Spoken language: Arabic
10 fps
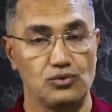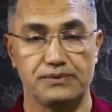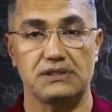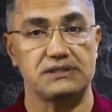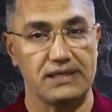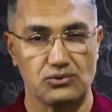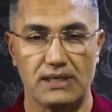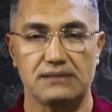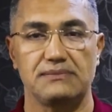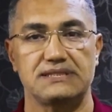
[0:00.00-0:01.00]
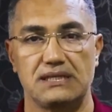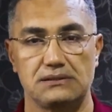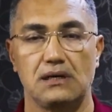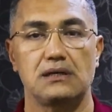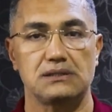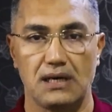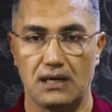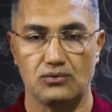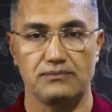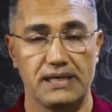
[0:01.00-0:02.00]
امه بيرضع يتولد مثلا النهارده
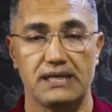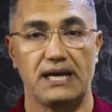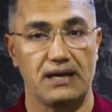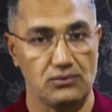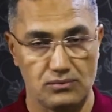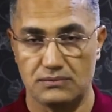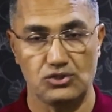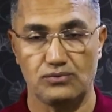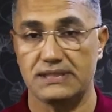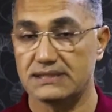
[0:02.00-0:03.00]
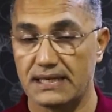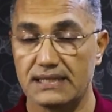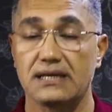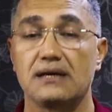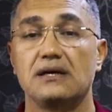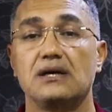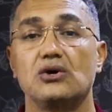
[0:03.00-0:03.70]
او امبارح او من يومين ثلاثه